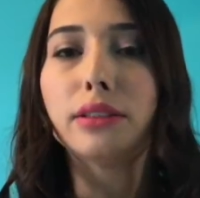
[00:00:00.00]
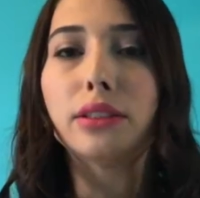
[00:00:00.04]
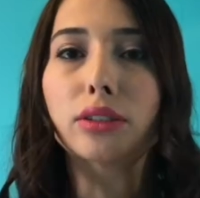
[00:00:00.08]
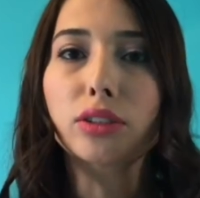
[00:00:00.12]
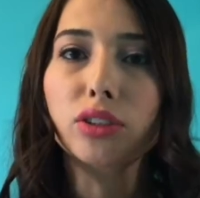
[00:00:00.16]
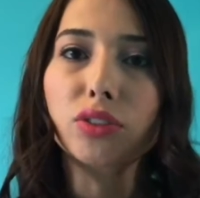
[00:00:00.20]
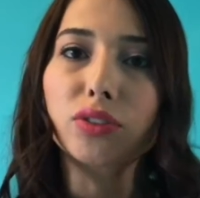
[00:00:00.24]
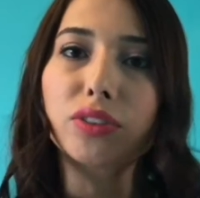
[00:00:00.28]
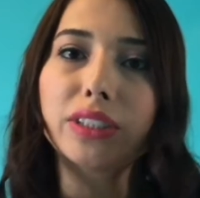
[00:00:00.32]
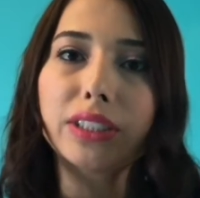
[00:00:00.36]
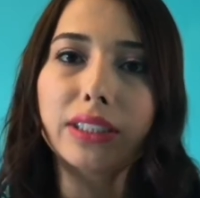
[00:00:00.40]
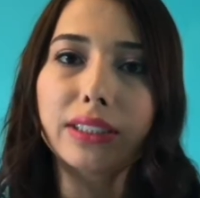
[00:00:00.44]
Então,
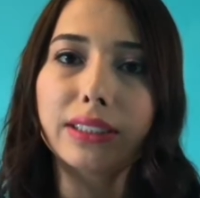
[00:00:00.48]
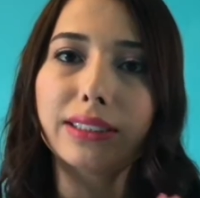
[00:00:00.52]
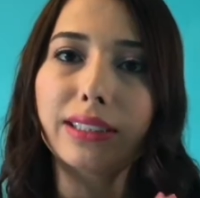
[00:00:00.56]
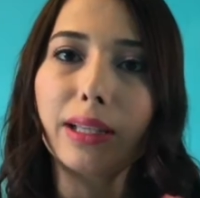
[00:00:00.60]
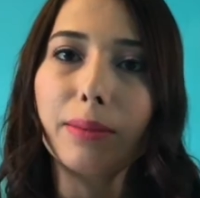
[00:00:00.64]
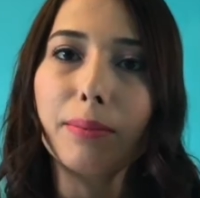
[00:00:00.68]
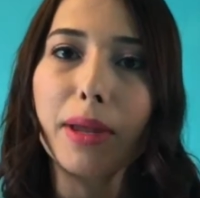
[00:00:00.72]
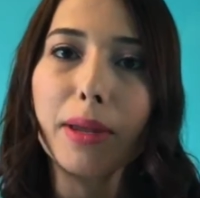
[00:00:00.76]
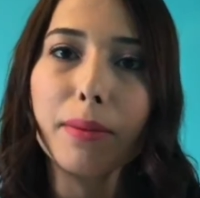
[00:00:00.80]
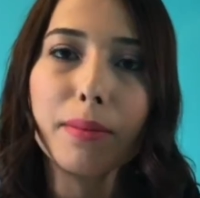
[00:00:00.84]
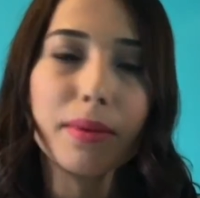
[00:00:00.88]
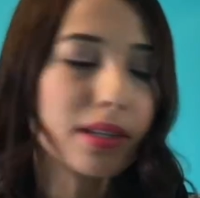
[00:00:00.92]
se você
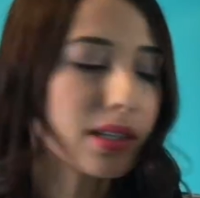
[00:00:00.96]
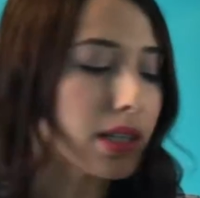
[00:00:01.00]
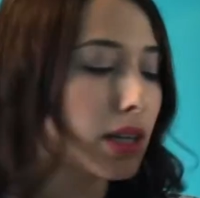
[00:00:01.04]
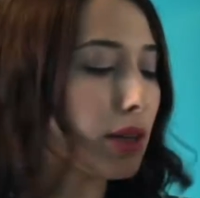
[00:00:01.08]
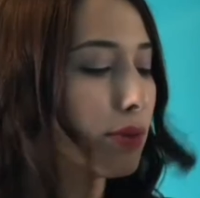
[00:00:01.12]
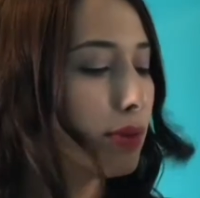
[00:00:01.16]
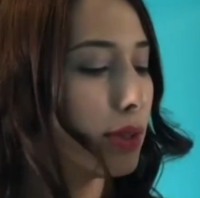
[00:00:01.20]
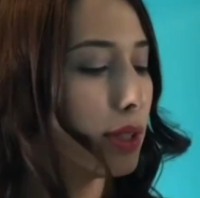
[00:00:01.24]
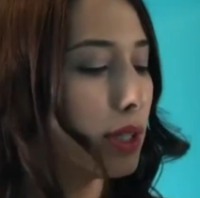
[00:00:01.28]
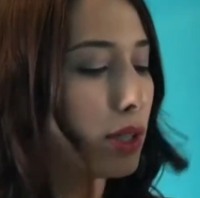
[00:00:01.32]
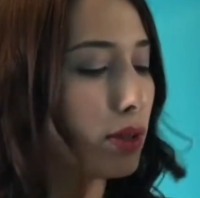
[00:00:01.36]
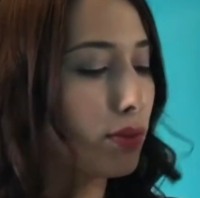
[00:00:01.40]
quiser bem mais
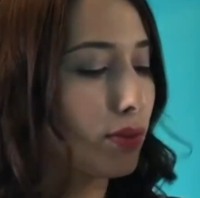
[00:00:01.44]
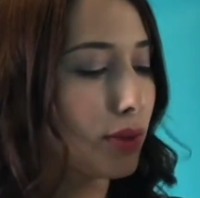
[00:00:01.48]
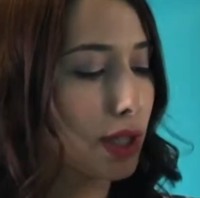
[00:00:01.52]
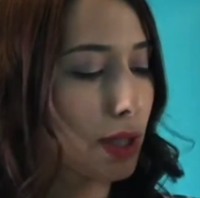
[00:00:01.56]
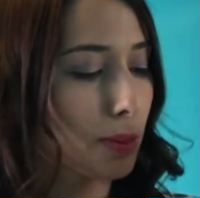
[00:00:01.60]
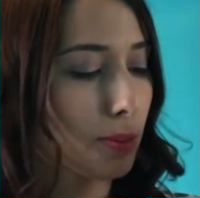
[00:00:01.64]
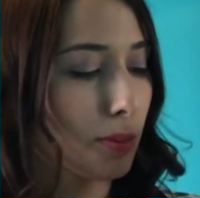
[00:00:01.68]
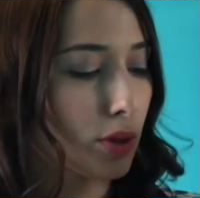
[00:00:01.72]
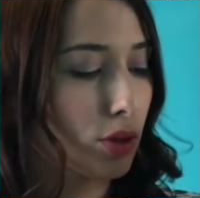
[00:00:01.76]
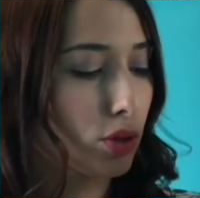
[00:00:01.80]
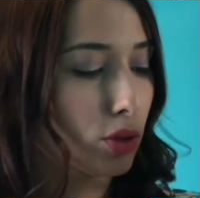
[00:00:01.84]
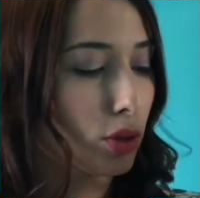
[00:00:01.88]
definido,
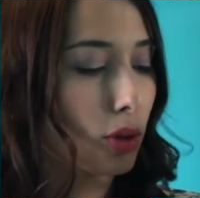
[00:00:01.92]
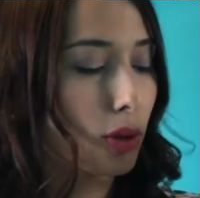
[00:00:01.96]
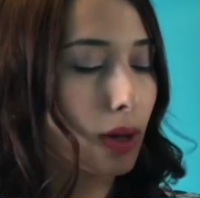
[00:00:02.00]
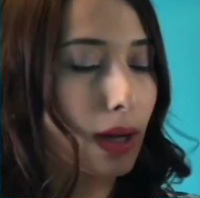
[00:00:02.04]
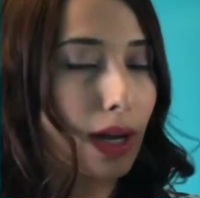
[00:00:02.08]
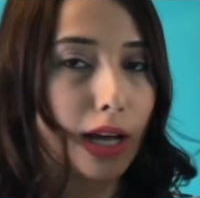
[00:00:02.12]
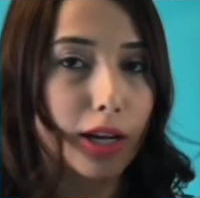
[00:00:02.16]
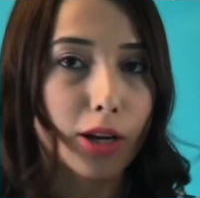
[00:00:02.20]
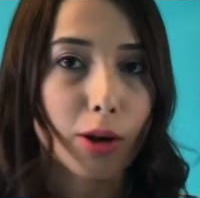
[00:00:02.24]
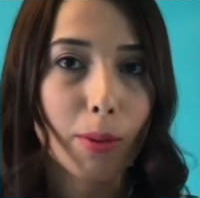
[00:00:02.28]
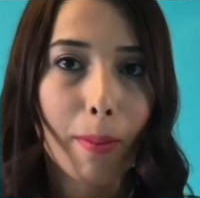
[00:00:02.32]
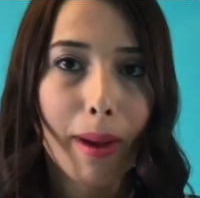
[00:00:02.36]
você pode
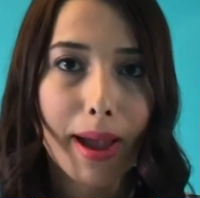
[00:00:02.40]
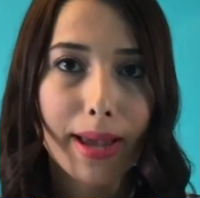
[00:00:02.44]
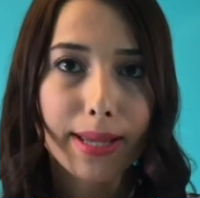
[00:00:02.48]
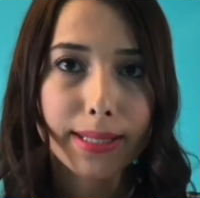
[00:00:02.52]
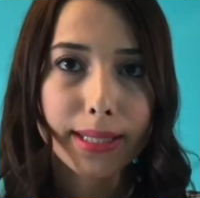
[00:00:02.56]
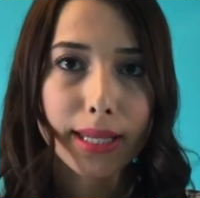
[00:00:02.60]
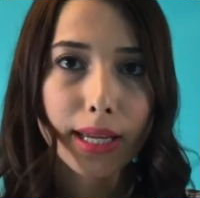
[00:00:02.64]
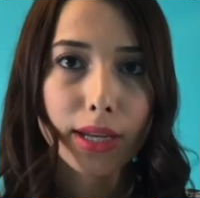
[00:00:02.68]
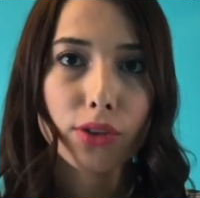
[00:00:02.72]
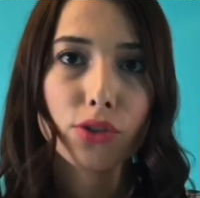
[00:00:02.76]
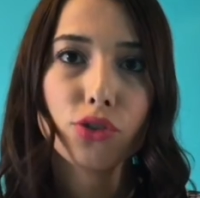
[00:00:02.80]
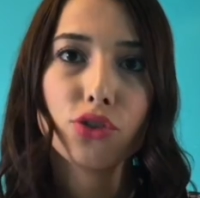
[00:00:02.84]
colocar no
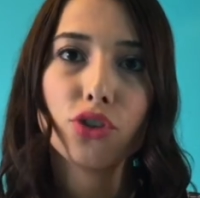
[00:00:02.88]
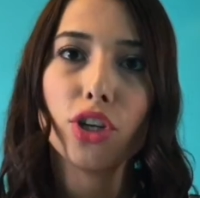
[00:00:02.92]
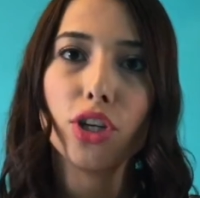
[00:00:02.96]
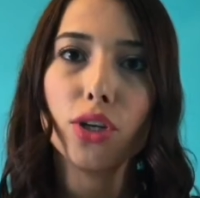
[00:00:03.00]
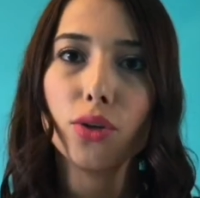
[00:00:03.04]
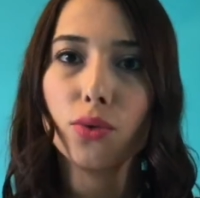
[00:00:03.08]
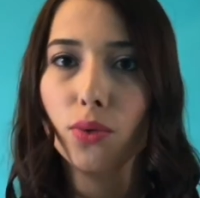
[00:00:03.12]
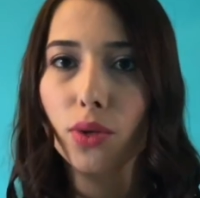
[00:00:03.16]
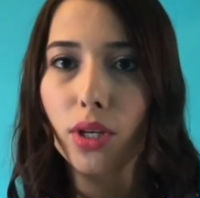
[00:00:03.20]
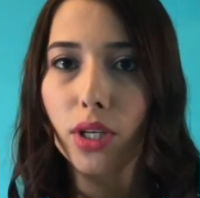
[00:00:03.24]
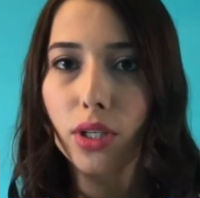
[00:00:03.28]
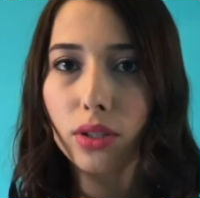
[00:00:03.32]
mais
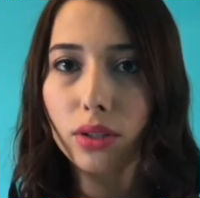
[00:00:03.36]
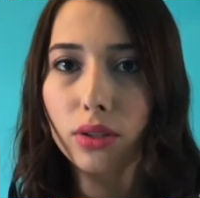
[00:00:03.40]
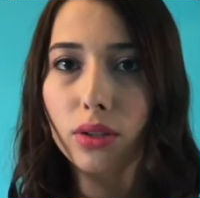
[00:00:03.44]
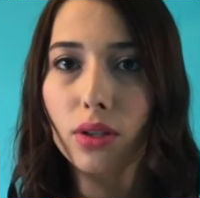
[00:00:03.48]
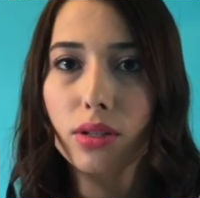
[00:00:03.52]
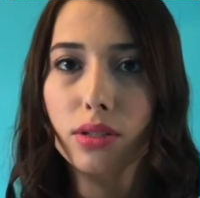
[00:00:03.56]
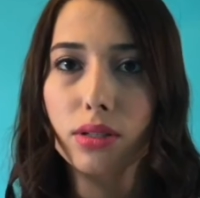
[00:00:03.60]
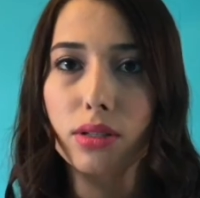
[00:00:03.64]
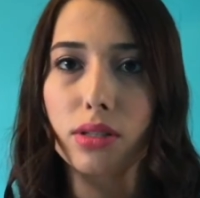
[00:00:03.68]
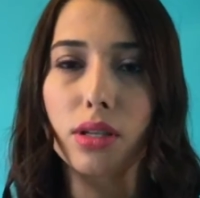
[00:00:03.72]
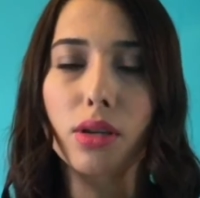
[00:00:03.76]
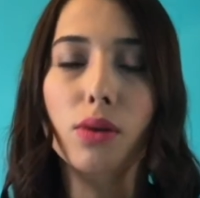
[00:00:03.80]
quentinho e no
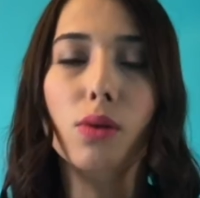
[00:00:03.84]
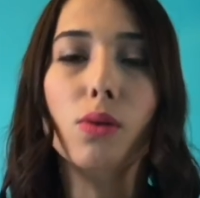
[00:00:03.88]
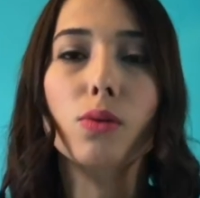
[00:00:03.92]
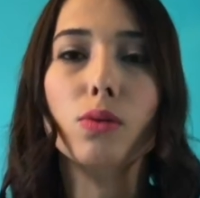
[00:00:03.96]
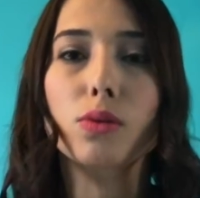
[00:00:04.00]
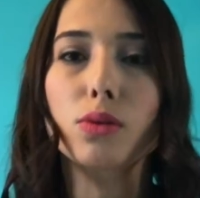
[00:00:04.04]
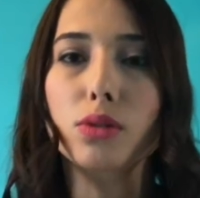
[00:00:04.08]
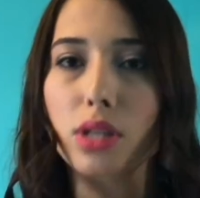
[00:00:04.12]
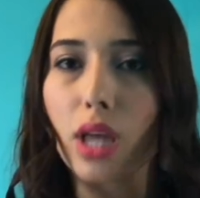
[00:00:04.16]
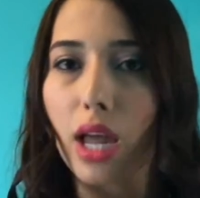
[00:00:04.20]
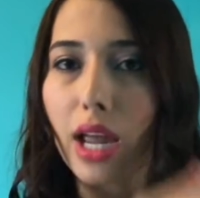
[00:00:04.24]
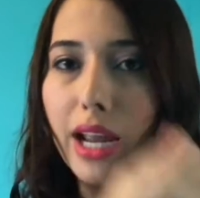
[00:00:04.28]
12
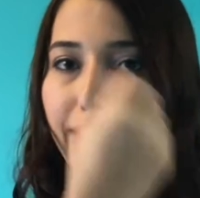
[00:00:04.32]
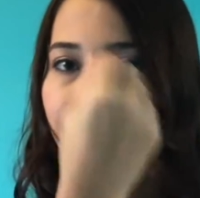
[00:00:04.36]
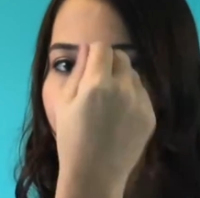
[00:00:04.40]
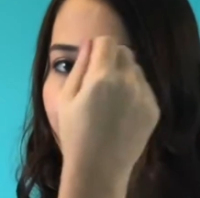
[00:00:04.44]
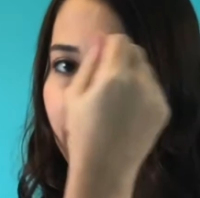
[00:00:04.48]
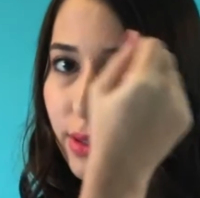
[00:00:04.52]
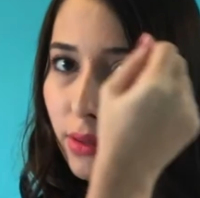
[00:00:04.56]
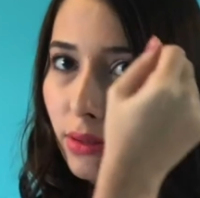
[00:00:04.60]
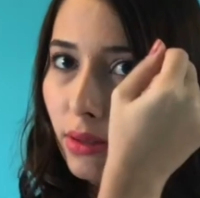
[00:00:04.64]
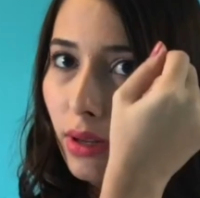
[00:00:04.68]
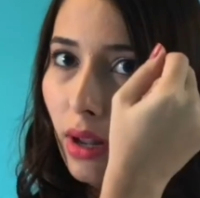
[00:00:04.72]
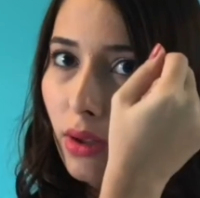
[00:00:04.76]
segundos, que aí ele
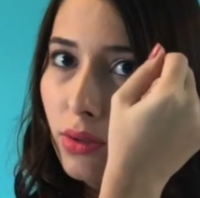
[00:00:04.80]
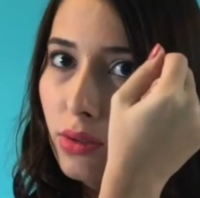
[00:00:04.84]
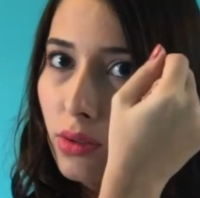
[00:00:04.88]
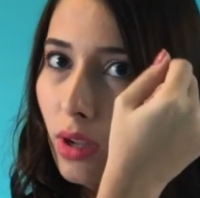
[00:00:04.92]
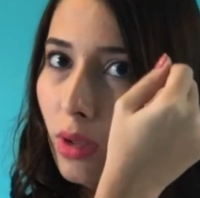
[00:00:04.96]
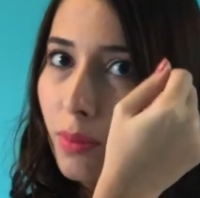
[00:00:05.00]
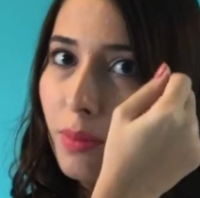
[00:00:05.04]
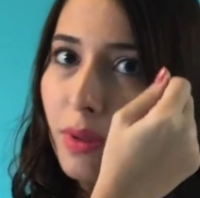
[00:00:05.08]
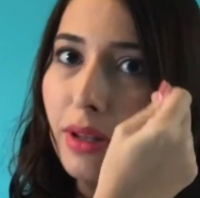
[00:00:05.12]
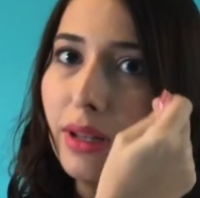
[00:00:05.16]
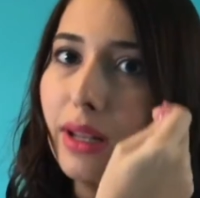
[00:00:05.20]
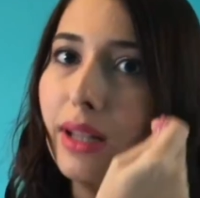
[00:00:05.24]
vai segurar o seu
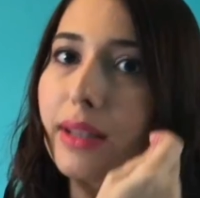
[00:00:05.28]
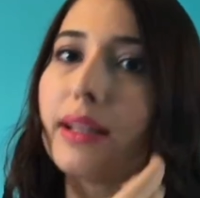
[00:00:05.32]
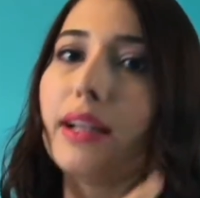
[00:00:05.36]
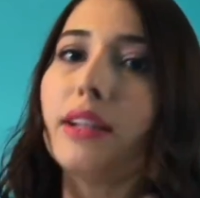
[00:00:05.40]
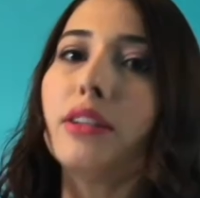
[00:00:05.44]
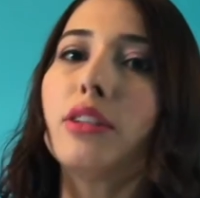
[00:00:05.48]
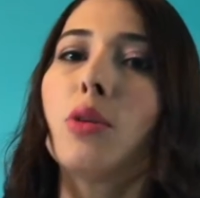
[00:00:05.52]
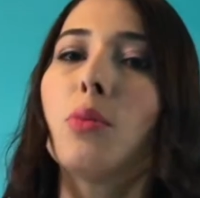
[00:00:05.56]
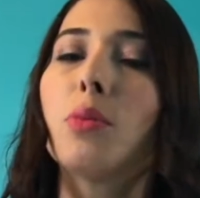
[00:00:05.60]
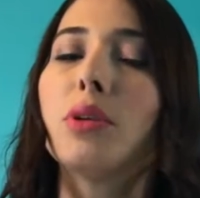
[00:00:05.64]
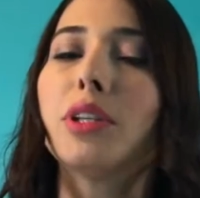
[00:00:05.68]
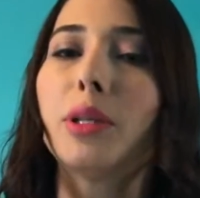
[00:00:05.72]
cabelo lá
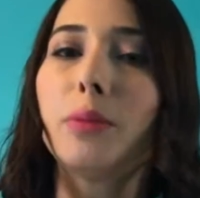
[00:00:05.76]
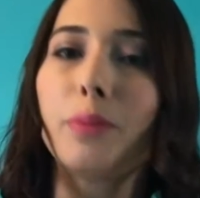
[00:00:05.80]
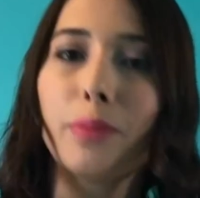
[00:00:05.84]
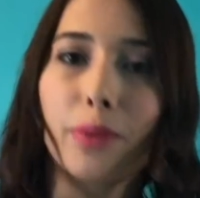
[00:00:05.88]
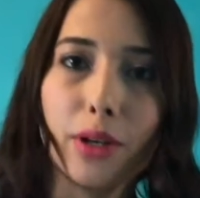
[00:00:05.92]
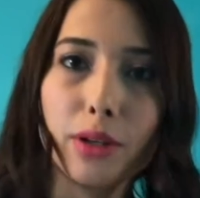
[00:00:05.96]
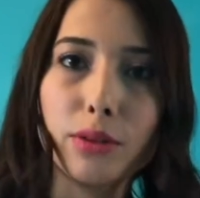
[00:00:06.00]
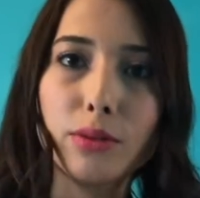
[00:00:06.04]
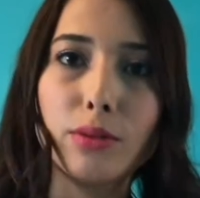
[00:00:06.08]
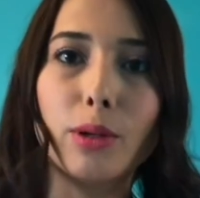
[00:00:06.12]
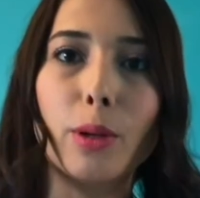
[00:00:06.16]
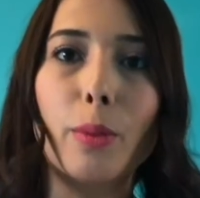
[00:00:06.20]
dentro a uma
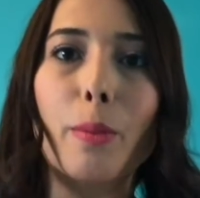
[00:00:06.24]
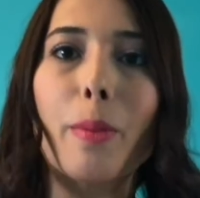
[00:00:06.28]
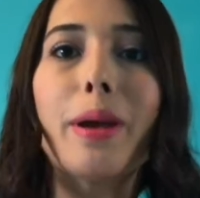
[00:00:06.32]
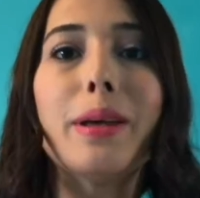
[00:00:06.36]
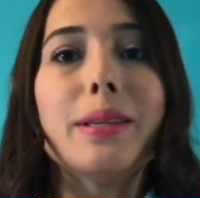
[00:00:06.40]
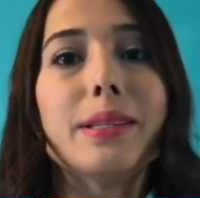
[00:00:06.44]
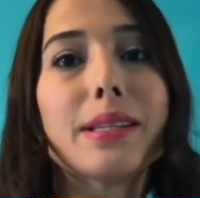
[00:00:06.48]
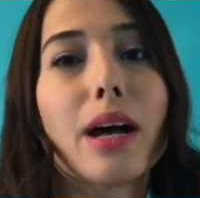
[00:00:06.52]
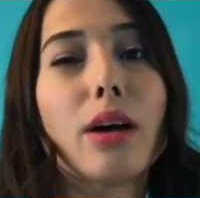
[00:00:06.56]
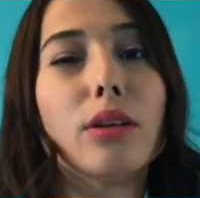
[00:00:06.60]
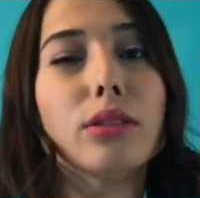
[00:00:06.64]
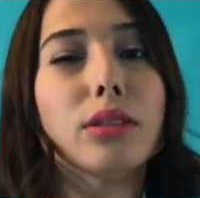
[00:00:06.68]
temperatura
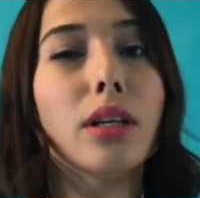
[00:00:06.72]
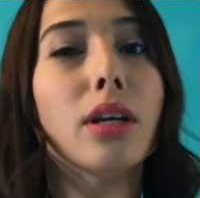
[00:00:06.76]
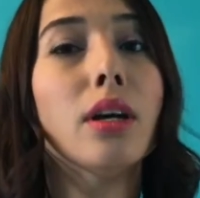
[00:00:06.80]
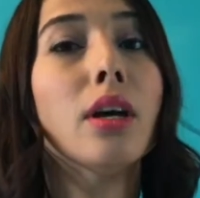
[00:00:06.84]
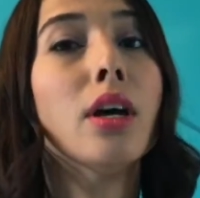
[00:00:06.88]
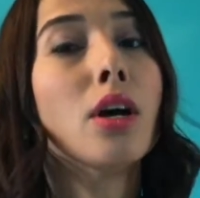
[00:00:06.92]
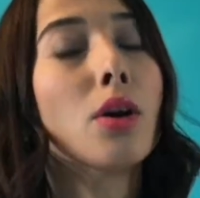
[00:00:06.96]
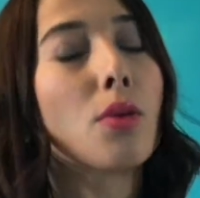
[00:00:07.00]
mais alta.